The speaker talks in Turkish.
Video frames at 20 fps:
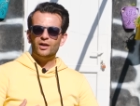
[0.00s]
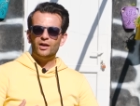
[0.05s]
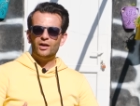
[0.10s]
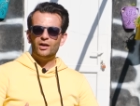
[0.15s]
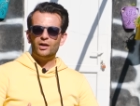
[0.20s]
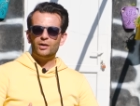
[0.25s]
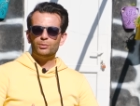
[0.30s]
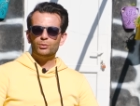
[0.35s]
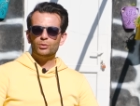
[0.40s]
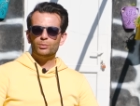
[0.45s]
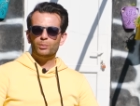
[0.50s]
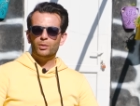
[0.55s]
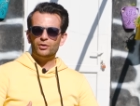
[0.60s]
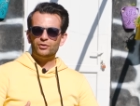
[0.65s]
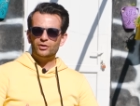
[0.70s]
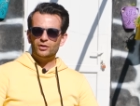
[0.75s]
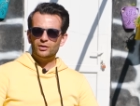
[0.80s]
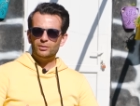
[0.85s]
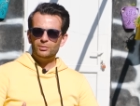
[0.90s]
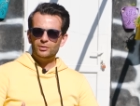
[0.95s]
Eğer bunu
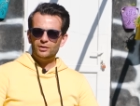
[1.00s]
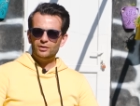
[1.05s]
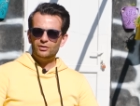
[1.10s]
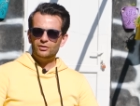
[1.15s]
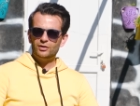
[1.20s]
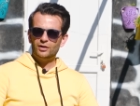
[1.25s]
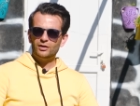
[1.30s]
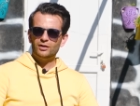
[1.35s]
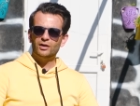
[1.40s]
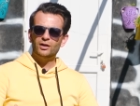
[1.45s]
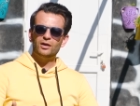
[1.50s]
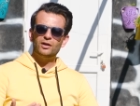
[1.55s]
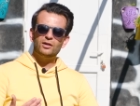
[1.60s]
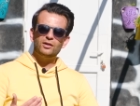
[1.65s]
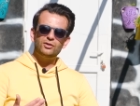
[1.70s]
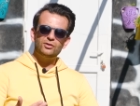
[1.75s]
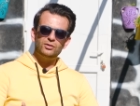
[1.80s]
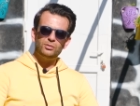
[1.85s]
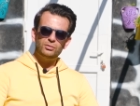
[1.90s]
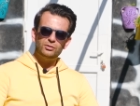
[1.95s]
başarabilirsek
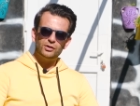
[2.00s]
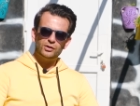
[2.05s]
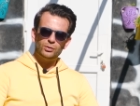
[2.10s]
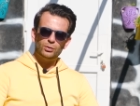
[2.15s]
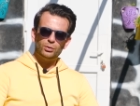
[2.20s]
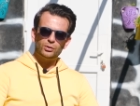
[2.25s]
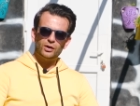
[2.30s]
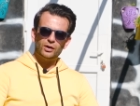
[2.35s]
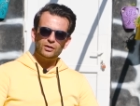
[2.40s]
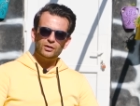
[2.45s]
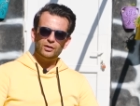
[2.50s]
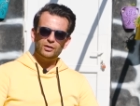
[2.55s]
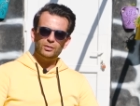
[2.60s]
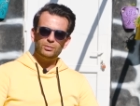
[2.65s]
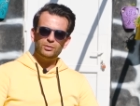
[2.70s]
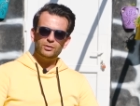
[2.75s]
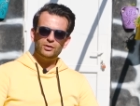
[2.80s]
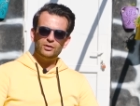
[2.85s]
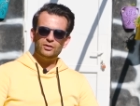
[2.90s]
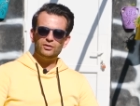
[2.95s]
işimize de
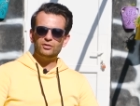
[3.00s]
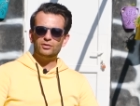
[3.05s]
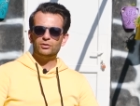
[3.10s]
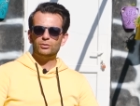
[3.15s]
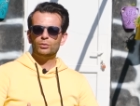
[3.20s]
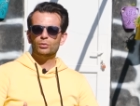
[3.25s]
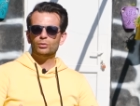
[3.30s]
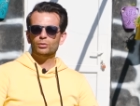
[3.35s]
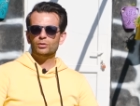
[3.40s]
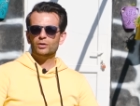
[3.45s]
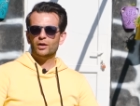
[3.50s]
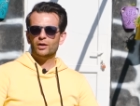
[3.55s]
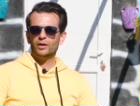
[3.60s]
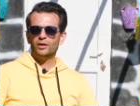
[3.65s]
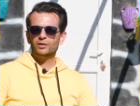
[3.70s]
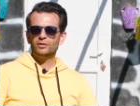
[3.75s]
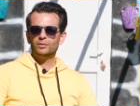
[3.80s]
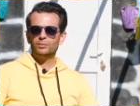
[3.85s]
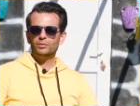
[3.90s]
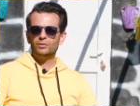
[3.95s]
odaklanabiliriz. Günlük
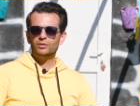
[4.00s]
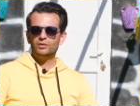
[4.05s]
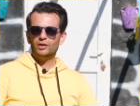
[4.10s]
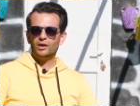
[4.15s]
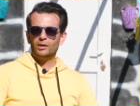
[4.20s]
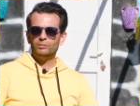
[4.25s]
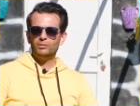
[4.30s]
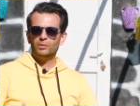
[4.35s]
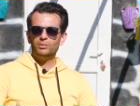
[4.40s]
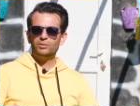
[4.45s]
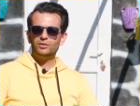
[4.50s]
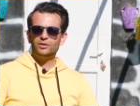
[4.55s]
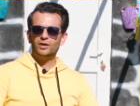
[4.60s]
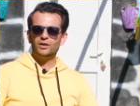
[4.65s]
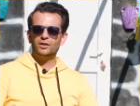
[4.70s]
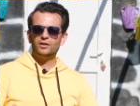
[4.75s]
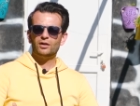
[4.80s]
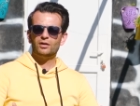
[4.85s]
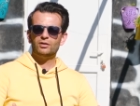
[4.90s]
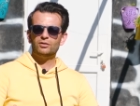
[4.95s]
hayatımızda yapmamız
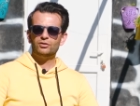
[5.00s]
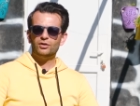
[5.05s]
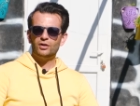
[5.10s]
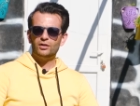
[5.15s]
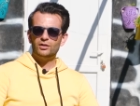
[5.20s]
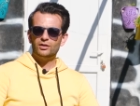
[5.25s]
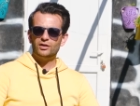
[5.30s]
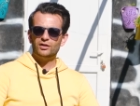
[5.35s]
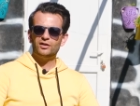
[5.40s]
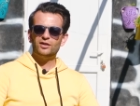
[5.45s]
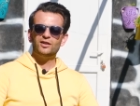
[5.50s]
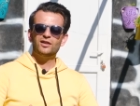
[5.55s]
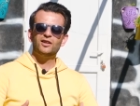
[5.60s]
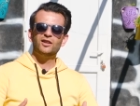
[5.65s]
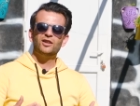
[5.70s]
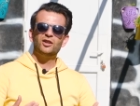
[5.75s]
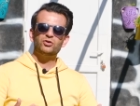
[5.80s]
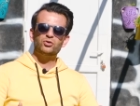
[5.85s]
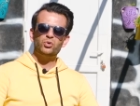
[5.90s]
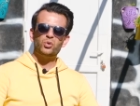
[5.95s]
gereken şeylere de
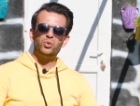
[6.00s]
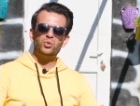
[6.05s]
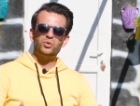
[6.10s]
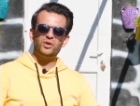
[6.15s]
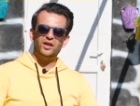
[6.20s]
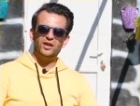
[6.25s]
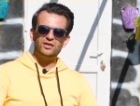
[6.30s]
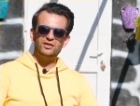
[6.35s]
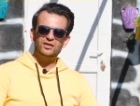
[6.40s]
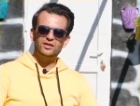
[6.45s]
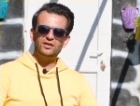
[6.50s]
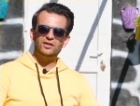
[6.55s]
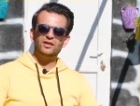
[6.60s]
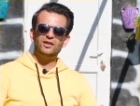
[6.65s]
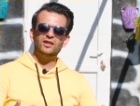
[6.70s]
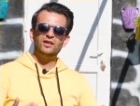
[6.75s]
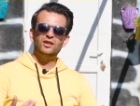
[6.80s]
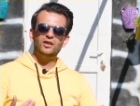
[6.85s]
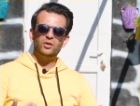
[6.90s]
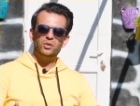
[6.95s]
çok
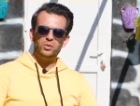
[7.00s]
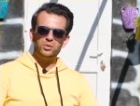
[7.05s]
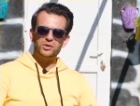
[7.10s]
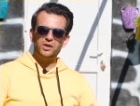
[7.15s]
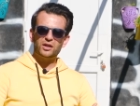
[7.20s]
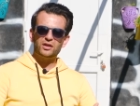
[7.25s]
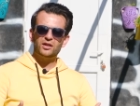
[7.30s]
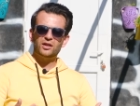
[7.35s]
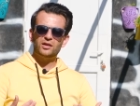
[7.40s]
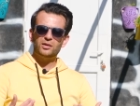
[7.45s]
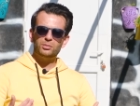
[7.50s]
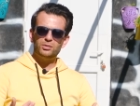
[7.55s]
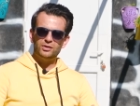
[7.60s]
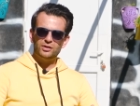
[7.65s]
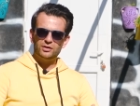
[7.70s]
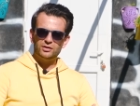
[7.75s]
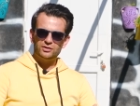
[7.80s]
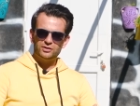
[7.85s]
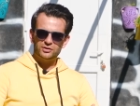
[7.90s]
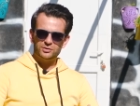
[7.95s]
rahatlıkla
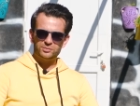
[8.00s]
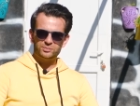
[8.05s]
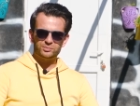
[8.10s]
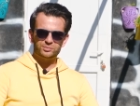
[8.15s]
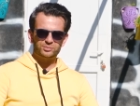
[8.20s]
odaklanabiliriz.